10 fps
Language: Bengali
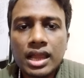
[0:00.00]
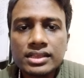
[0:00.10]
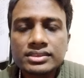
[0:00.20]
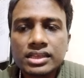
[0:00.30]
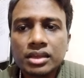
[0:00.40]

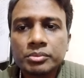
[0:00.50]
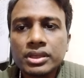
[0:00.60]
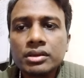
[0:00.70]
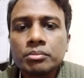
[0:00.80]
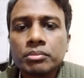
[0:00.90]
আইএস
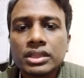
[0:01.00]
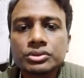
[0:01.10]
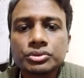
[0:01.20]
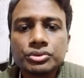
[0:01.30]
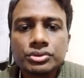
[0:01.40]
লাগবে
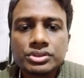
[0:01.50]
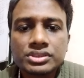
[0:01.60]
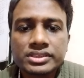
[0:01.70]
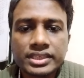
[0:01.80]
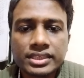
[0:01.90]
মাত্র
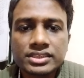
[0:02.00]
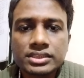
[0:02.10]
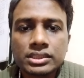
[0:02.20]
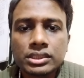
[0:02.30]
সিক্স